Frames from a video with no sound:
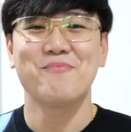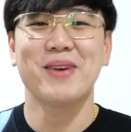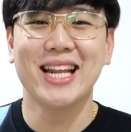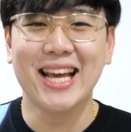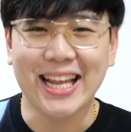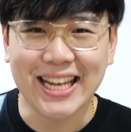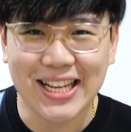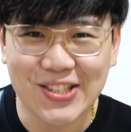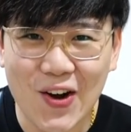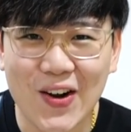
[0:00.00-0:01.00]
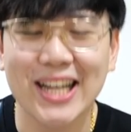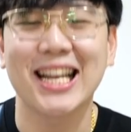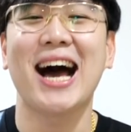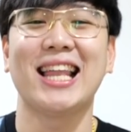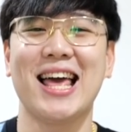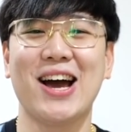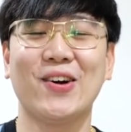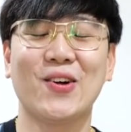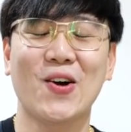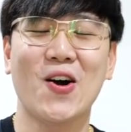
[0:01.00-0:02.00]
ไม่ได้เห็นในช่องกันนานแล้ว
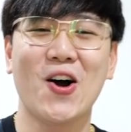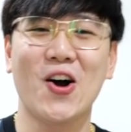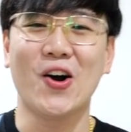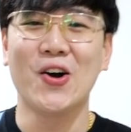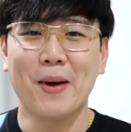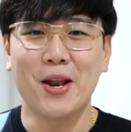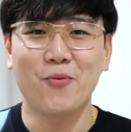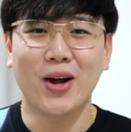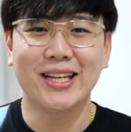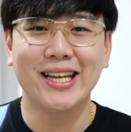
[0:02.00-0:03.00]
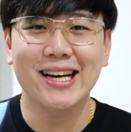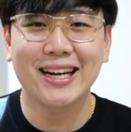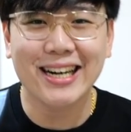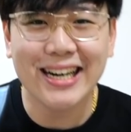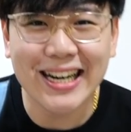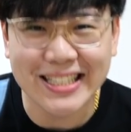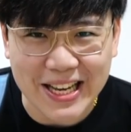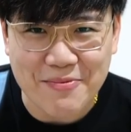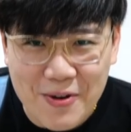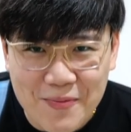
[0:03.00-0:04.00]
ก็เป็นวันที่เลิกดี
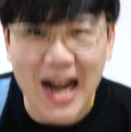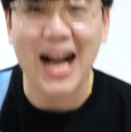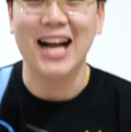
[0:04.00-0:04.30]
มา